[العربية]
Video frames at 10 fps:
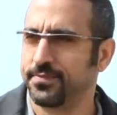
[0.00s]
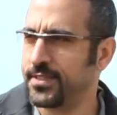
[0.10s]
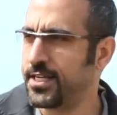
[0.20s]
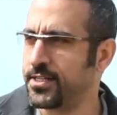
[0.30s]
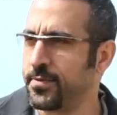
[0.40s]

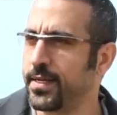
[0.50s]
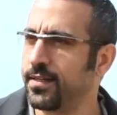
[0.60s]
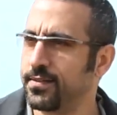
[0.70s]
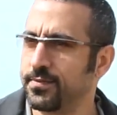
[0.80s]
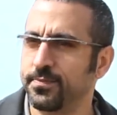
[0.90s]
شيء
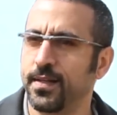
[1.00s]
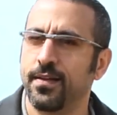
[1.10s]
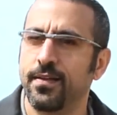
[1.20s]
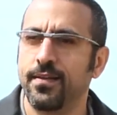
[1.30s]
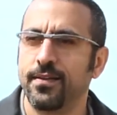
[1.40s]
جميل
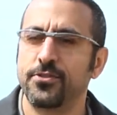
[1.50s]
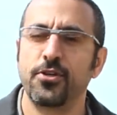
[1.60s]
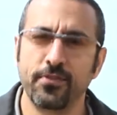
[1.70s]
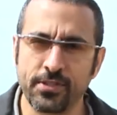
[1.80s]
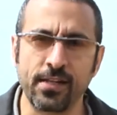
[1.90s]

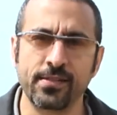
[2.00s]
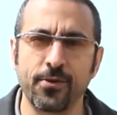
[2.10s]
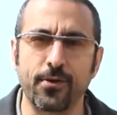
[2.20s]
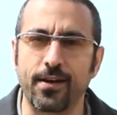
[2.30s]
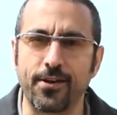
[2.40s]
نشوف ايش
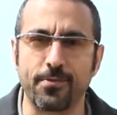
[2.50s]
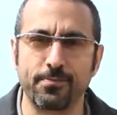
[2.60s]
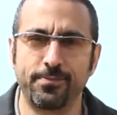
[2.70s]
حصور اليوم